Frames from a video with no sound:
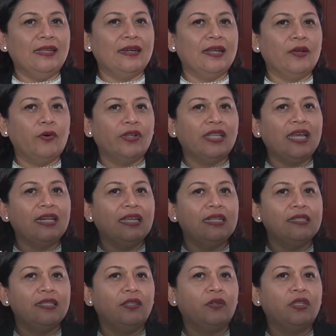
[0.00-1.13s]
Recordar que
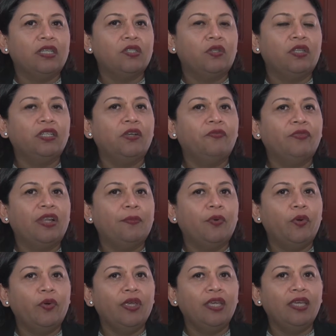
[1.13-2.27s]
el Centro Nacional de
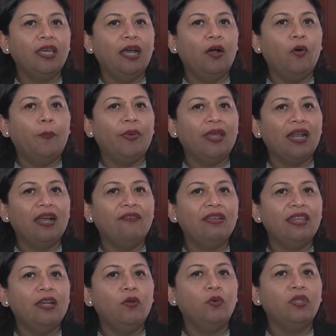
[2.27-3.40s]
Oftalmología operaba
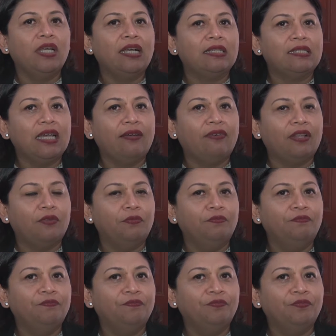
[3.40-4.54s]
de lunes a sábado,
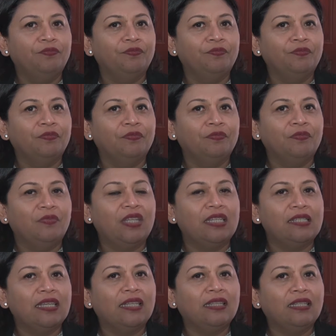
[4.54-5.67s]
de
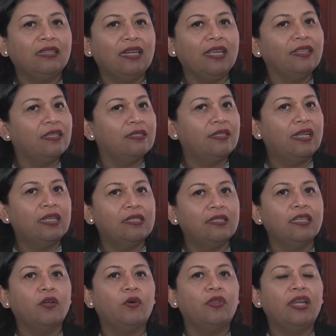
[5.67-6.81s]
7.30 hasta las
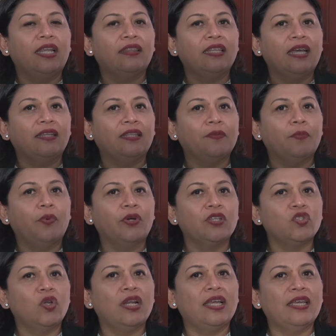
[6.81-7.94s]
5 de la tarde. Por
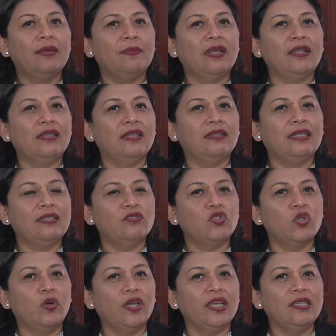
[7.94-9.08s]
eso la llamada de
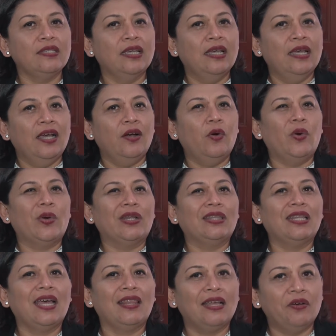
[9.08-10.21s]
atención es
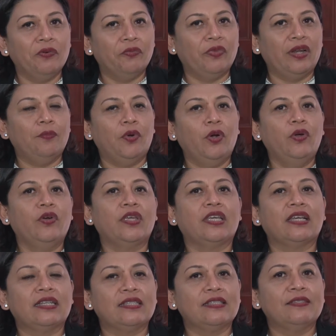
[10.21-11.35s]
jornadas
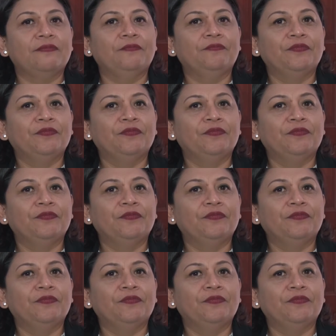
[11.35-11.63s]
oftalmológicas